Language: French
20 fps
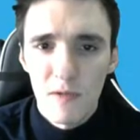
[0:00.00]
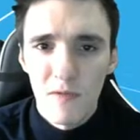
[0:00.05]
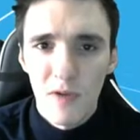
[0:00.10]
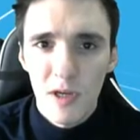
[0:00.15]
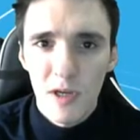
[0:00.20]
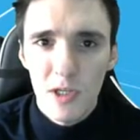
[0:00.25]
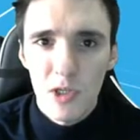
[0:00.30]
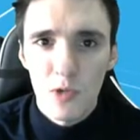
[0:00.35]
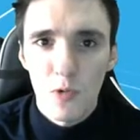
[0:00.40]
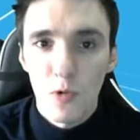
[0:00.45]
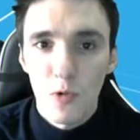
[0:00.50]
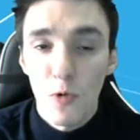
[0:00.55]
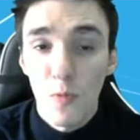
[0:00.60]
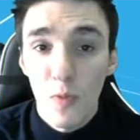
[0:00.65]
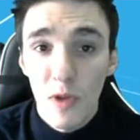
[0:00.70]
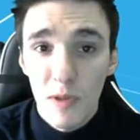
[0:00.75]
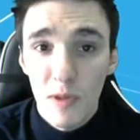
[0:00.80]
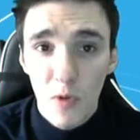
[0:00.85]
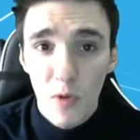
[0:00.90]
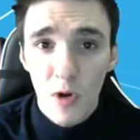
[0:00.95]
une version
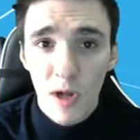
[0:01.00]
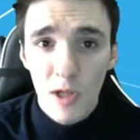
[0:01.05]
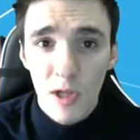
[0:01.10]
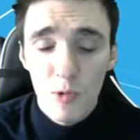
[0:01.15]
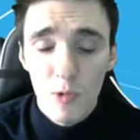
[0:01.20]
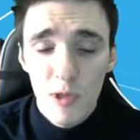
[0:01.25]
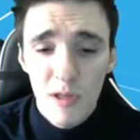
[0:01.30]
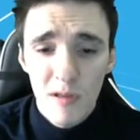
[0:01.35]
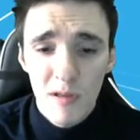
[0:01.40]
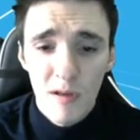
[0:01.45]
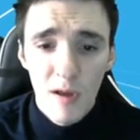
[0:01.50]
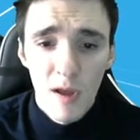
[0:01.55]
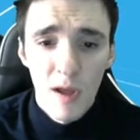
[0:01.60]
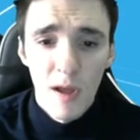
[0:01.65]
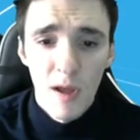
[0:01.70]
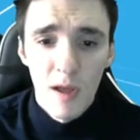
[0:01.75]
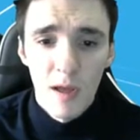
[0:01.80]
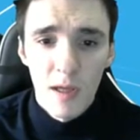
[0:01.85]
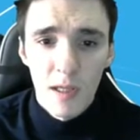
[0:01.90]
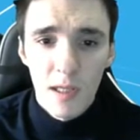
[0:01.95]
complètement gratuite
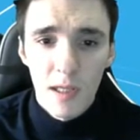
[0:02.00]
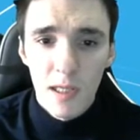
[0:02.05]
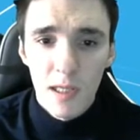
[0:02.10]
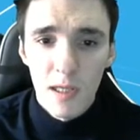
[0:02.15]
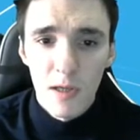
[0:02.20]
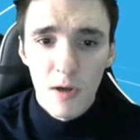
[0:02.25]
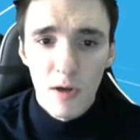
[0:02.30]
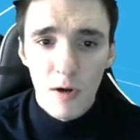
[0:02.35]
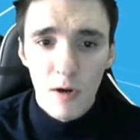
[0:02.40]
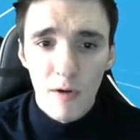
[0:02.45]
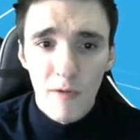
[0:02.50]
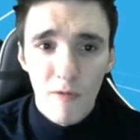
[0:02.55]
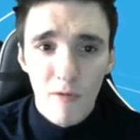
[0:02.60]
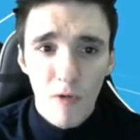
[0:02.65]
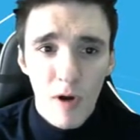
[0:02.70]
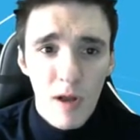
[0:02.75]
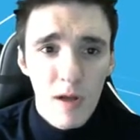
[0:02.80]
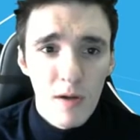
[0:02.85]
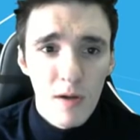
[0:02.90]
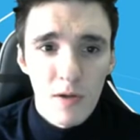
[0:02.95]
qui
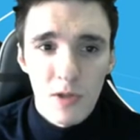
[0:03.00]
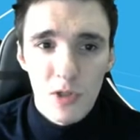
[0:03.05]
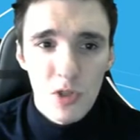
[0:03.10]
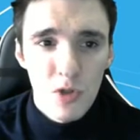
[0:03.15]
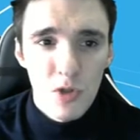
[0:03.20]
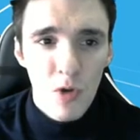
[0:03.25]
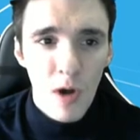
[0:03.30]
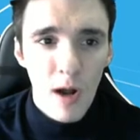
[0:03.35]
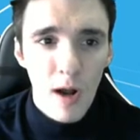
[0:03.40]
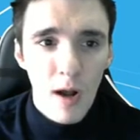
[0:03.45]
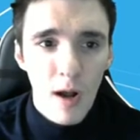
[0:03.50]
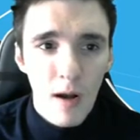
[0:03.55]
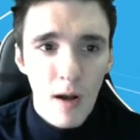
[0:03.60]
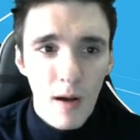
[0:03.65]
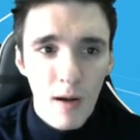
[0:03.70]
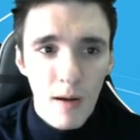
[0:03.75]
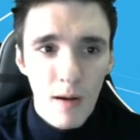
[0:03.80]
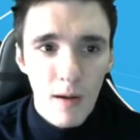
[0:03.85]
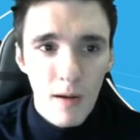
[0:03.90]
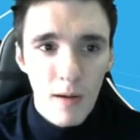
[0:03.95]
voilà,
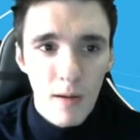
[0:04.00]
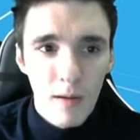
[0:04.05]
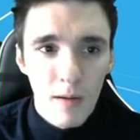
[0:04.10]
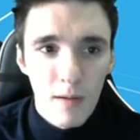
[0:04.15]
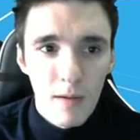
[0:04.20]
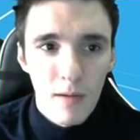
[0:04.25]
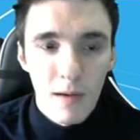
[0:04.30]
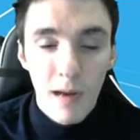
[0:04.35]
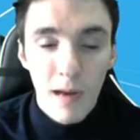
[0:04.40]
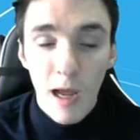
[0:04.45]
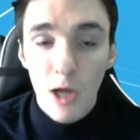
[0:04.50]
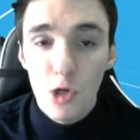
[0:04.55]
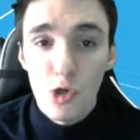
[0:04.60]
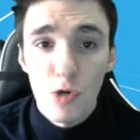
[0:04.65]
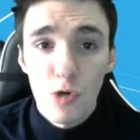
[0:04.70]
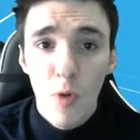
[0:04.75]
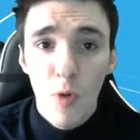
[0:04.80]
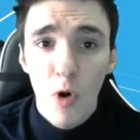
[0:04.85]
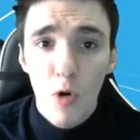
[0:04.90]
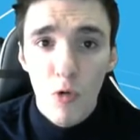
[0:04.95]
sera
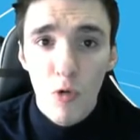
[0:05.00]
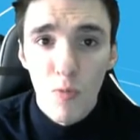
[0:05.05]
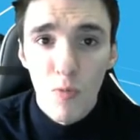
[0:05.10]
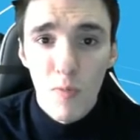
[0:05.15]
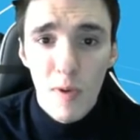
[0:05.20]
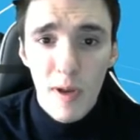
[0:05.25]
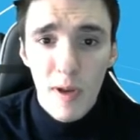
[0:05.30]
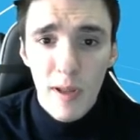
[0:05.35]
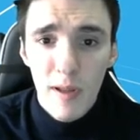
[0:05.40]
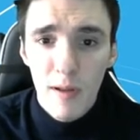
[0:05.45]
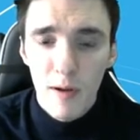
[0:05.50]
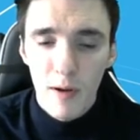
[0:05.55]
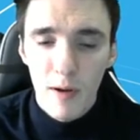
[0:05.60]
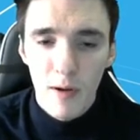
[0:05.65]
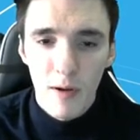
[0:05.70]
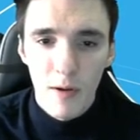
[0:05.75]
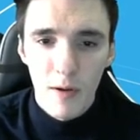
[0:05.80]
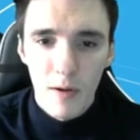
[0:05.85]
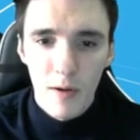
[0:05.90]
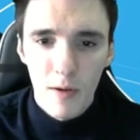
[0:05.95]
largement combler
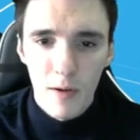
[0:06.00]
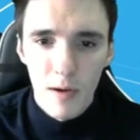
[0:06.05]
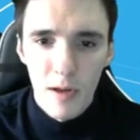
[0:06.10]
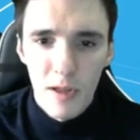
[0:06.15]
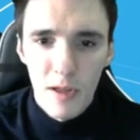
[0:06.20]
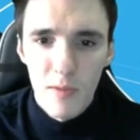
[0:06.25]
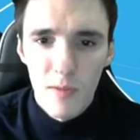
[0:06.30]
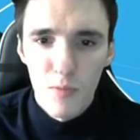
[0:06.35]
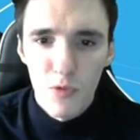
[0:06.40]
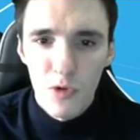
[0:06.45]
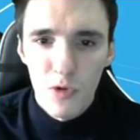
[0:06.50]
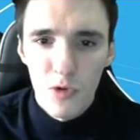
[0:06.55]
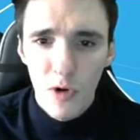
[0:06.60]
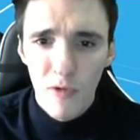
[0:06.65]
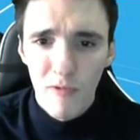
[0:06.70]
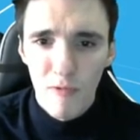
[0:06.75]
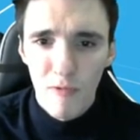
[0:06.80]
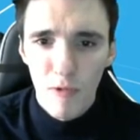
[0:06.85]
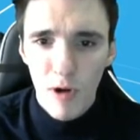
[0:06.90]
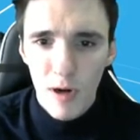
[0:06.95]
les
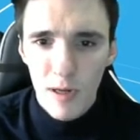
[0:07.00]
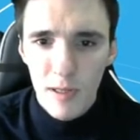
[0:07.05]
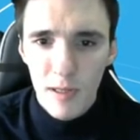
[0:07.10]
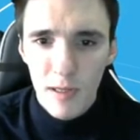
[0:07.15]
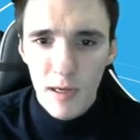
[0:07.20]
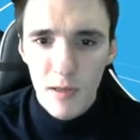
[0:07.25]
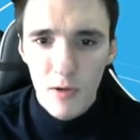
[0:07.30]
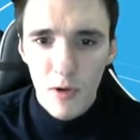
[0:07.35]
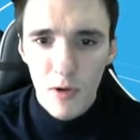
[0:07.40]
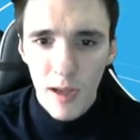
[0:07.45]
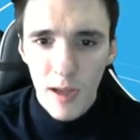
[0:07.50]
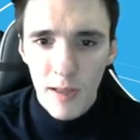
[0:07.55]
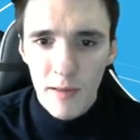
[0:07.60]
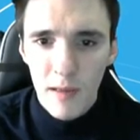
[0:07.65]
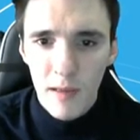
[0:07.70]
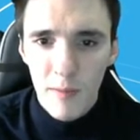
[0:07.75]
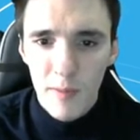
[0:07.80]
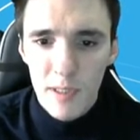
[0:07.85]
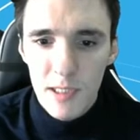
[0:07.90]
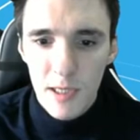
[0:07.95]
débutants, voire les traders
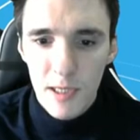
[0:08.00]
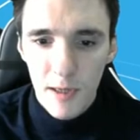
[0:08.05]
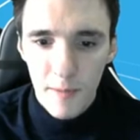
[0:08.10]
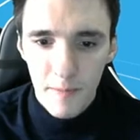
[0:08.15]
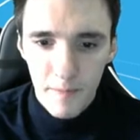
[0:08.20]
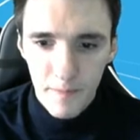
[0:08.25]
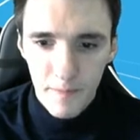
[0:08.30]
intermédiaires.